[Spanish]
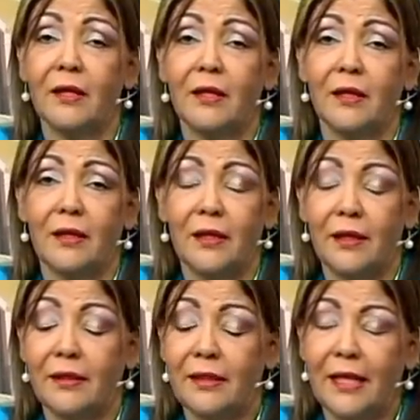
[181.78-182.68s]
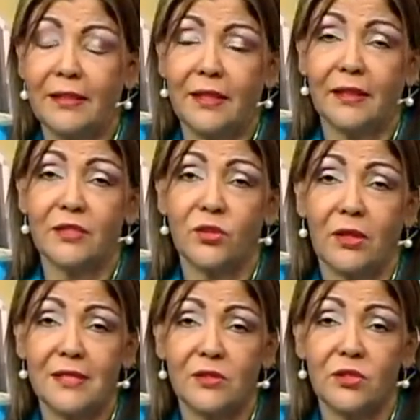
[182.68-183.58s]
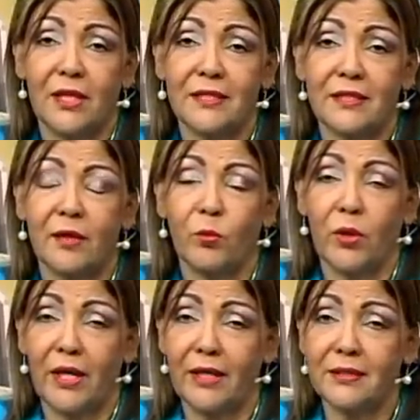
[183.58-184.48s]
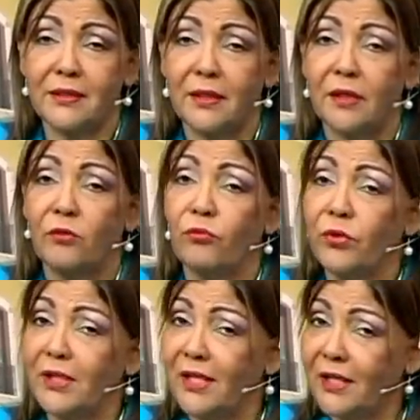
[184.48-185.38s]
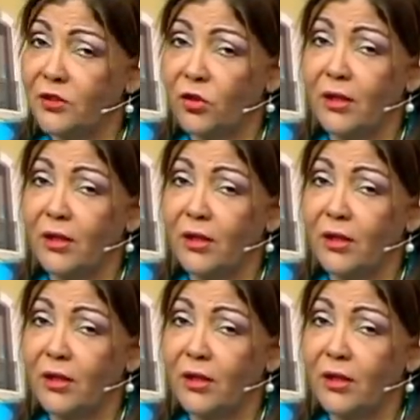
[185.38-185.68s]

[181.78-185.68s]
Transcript: eh, de la Internacional Socialista de Mujeres. Fui directora